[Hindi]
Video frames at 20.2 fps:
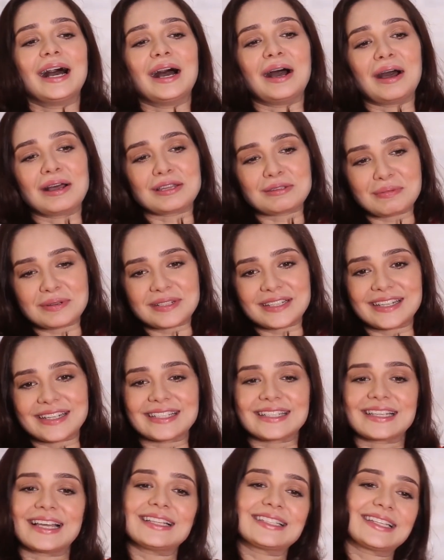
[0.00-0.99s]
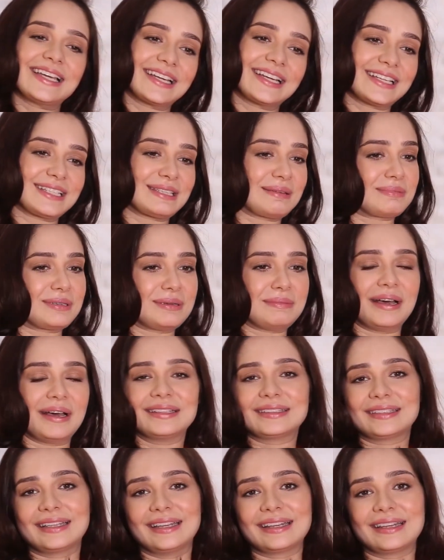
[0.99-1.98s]
हस्बैंड uh, से डिस्कस करके सबसे
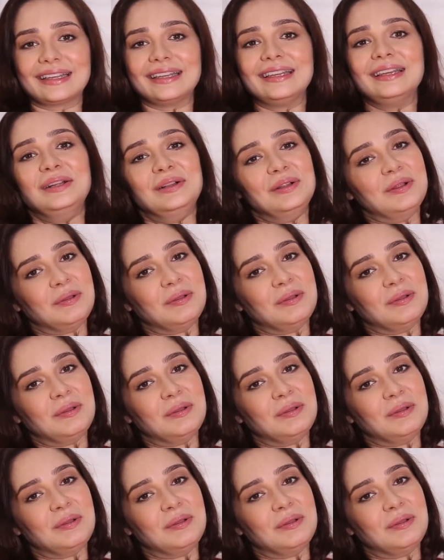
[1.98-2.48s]
बात करके